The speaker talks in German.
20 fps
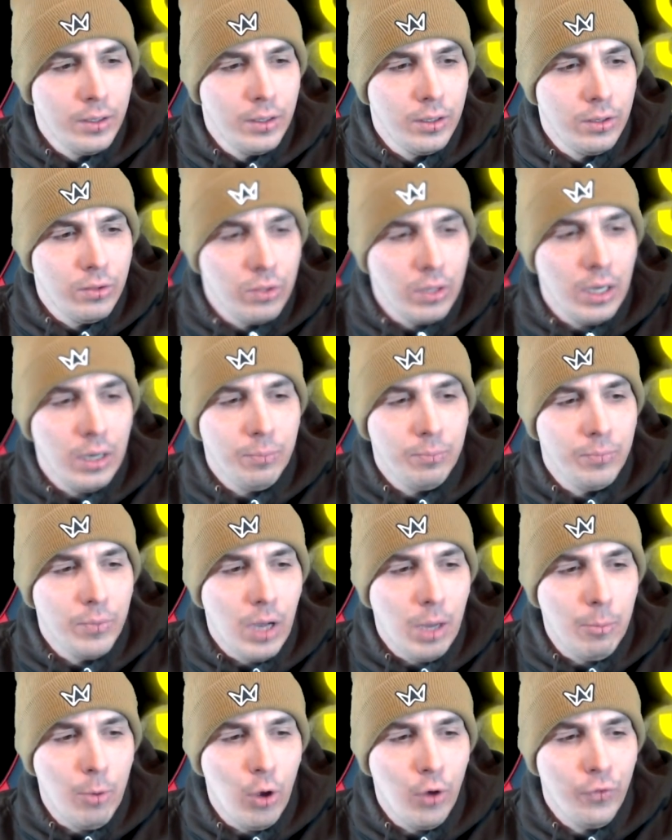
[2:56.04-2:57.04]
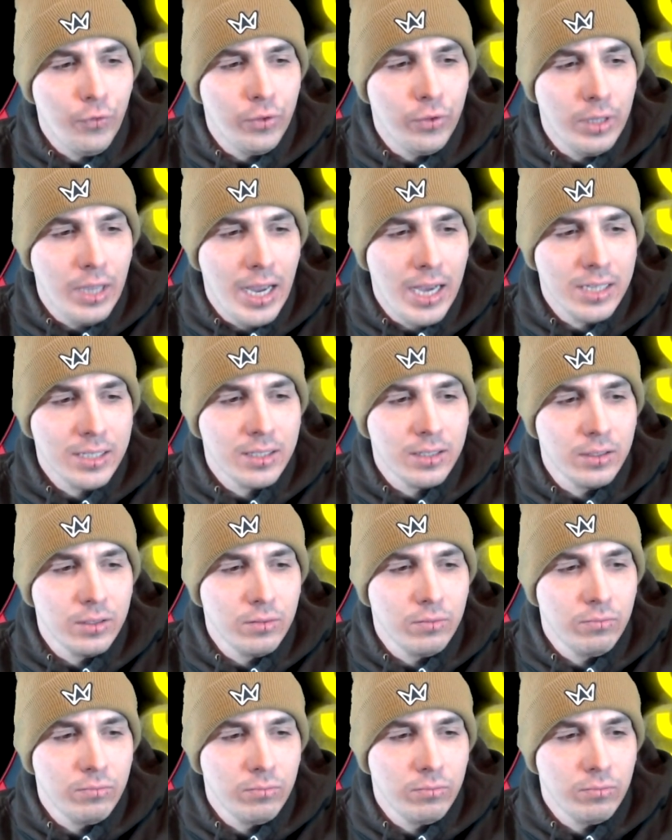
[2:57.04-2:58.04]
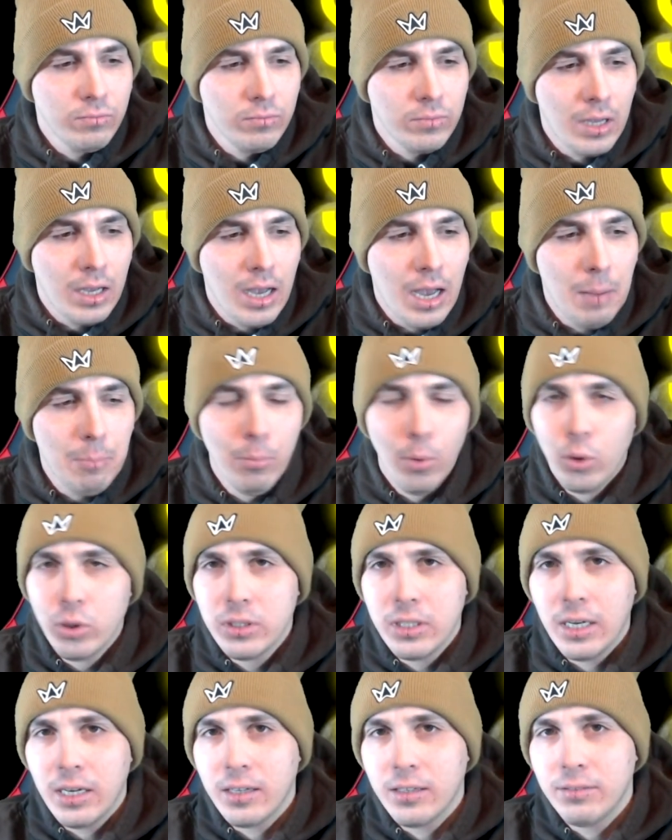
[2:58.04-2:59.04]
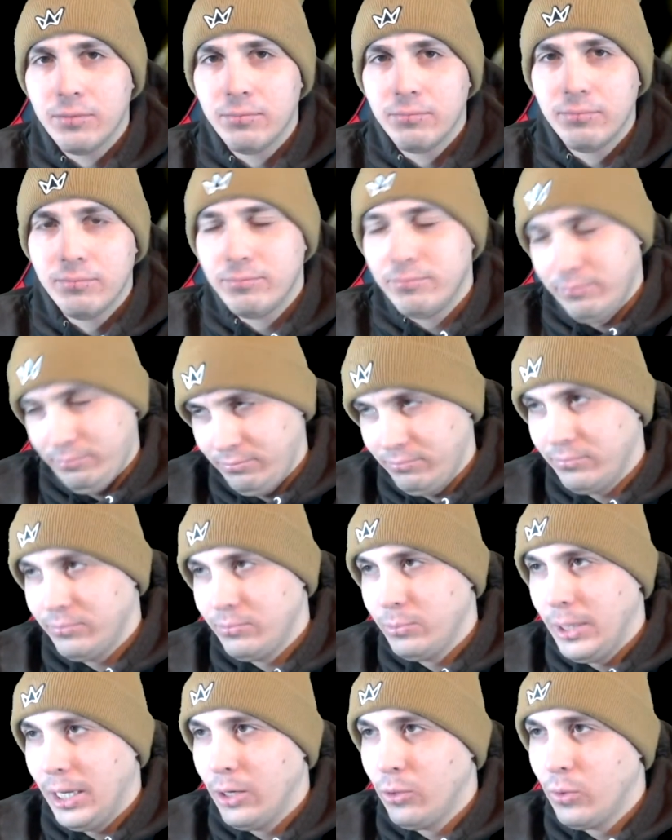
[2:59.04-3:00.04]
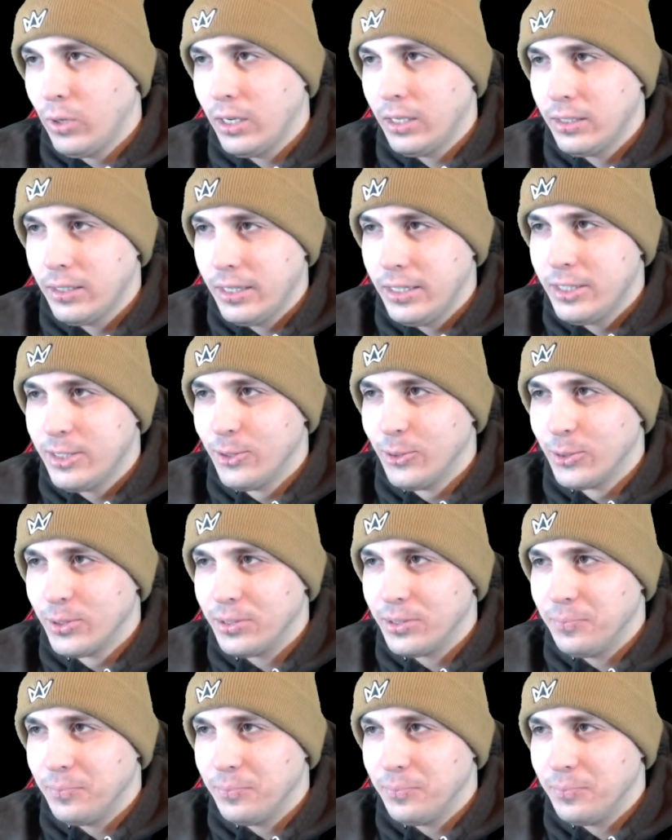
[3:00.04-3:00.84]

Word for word: ja, am 11.01. am Montag Januar geht's los.